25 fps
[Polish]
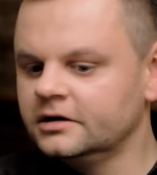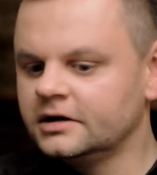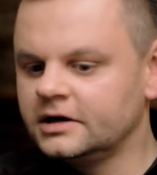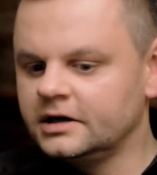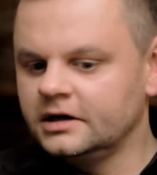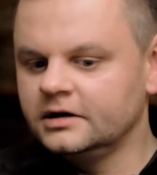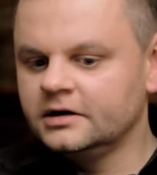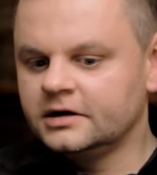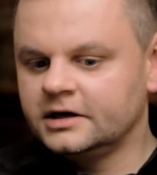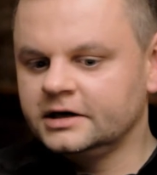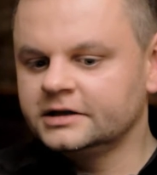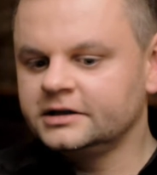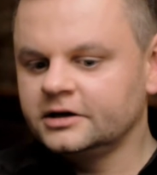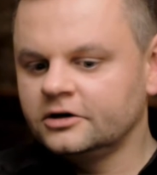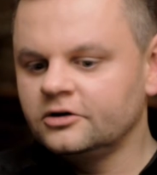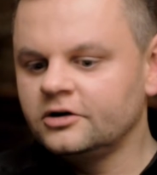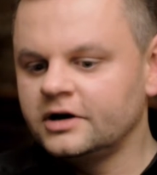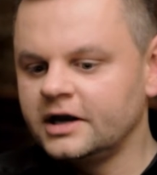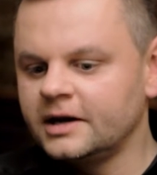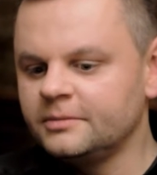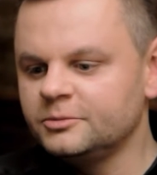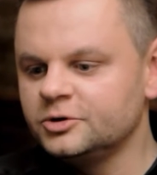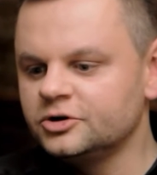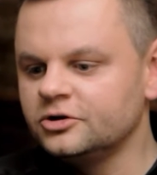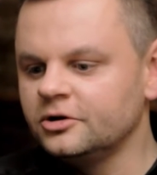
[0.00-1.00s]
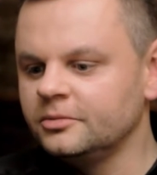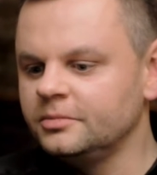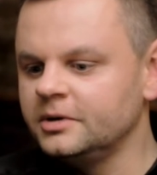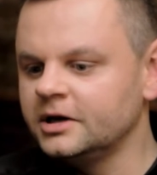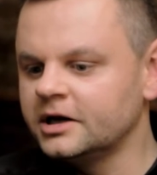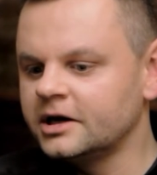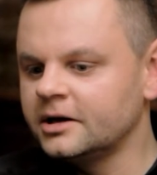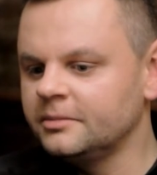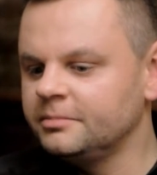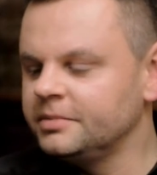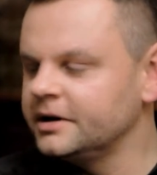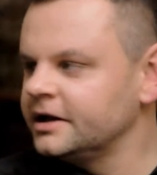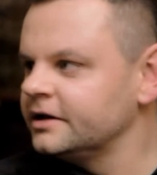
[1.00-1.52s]
e, kategoriami
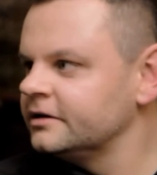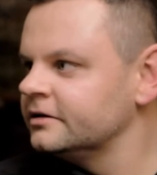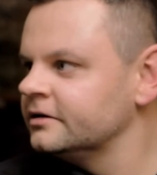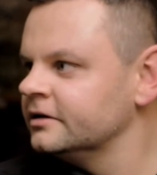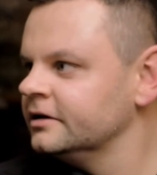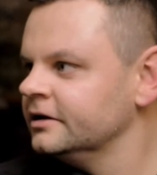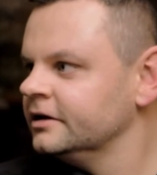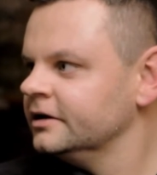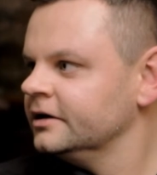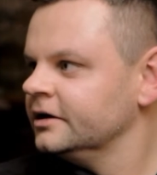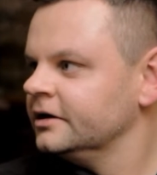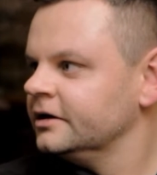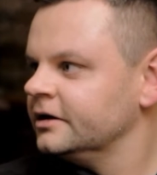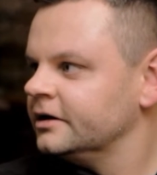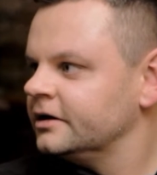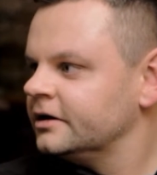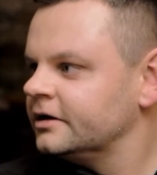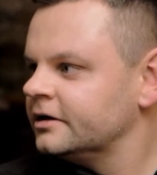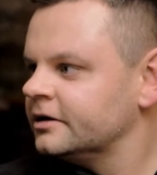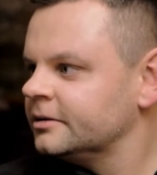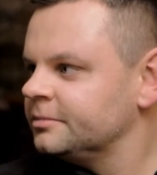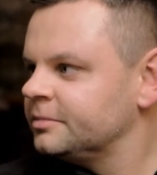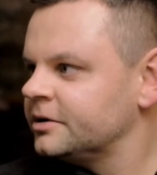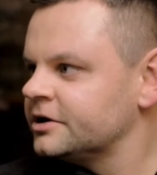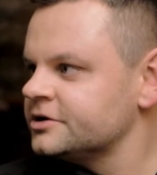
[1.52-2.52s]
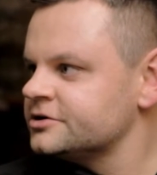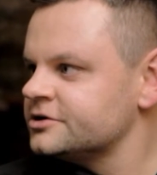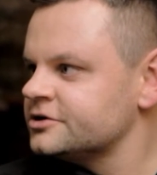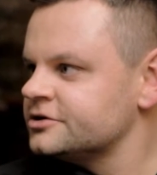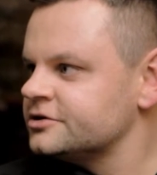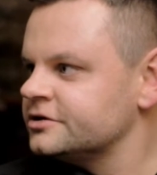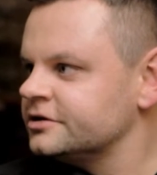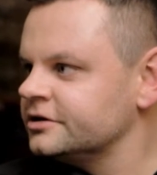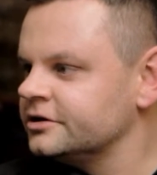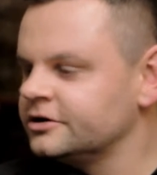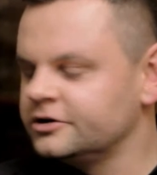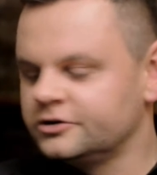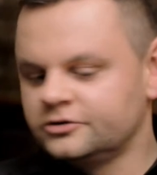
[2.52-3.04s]
dobiera pan e, prezes
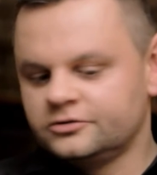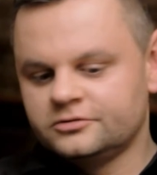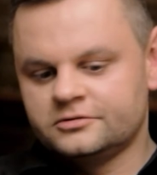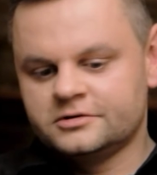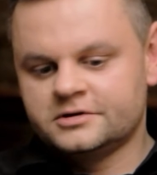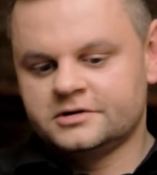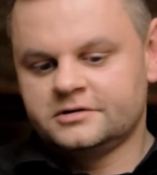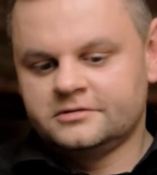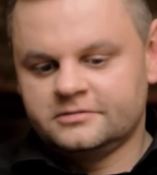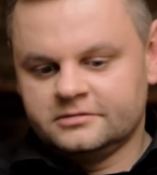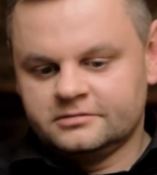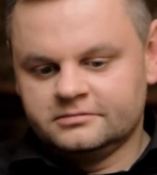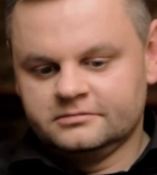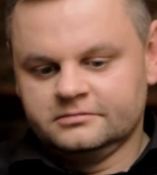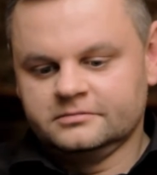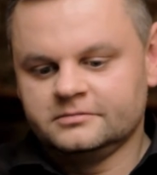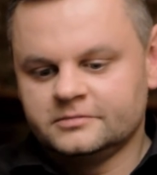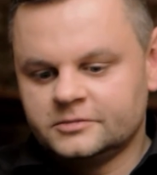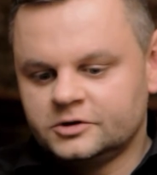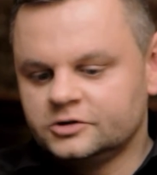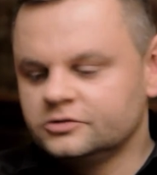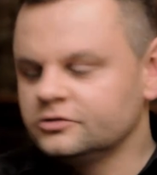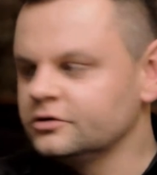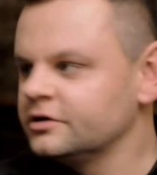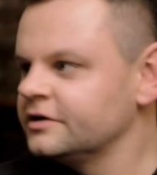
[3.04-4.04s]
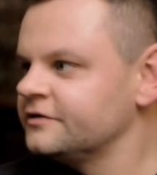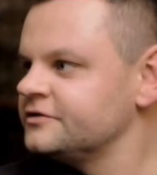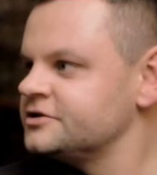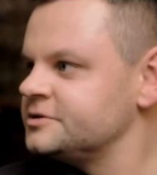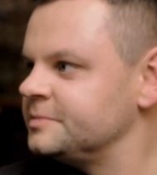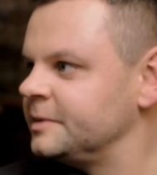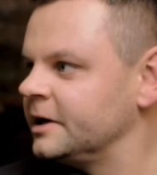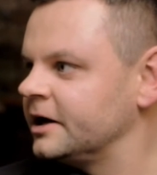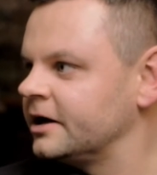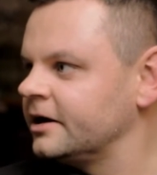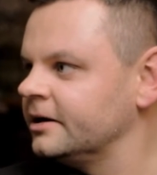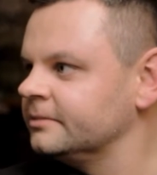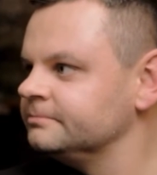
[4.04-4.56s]
tych, których nie, których myślę, że
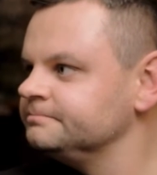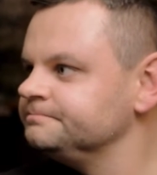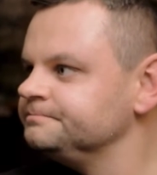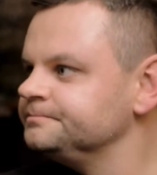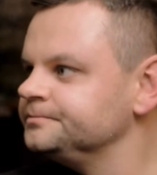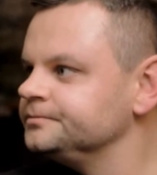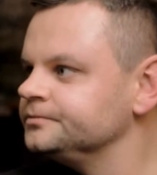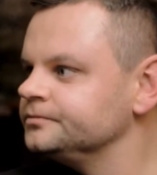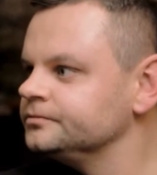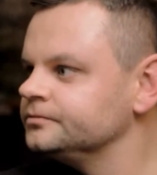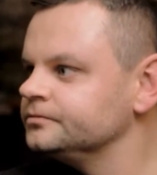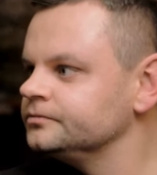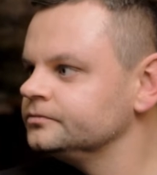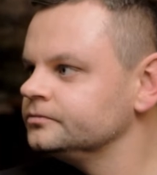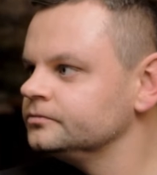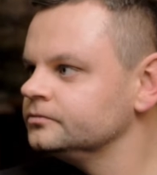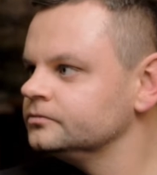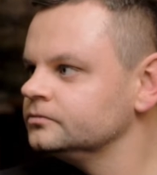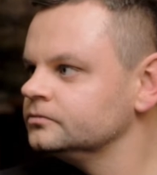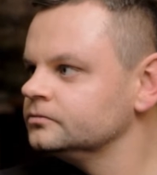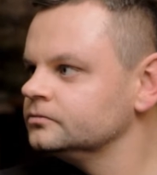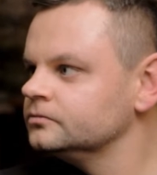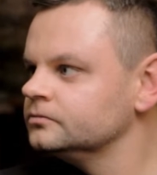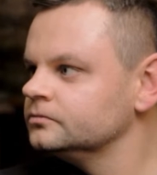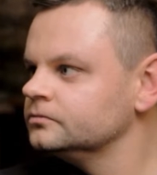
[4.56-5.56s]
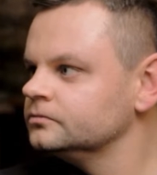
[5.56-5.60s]
to jest w dużej mierze